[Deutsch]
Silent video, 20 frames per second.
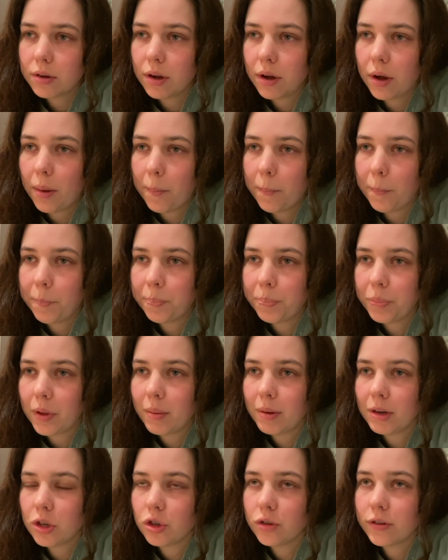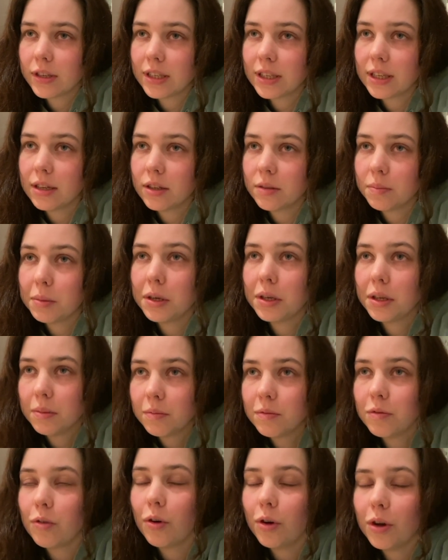ähm, meine Schwester ist bei ihrem
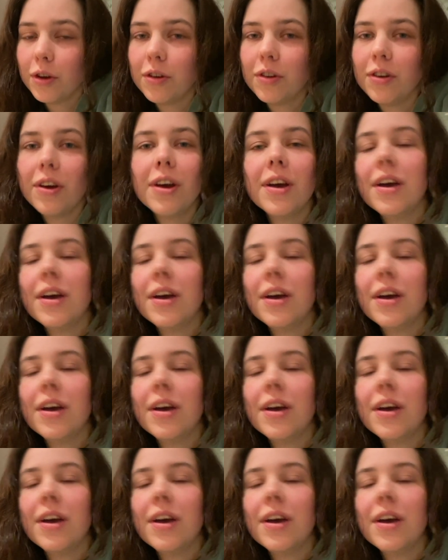Freund.